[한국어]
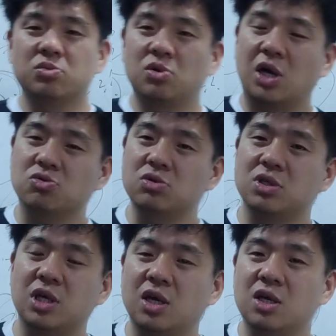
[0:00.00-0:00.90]
또
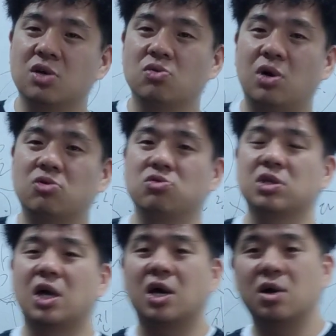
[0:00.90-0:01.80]
가족들 챙기랴 또 하루
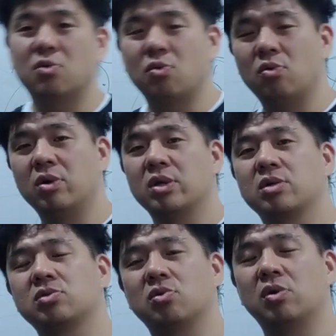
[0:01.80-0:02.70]
종일 다가고
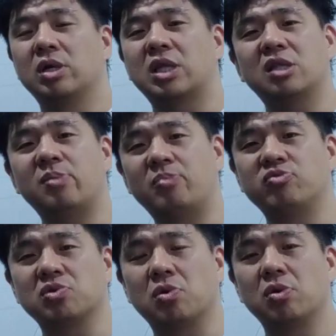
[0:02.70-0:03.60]
그렇죠. 다들
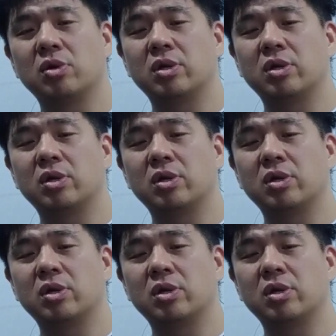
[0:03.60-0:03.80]
바쁘죠.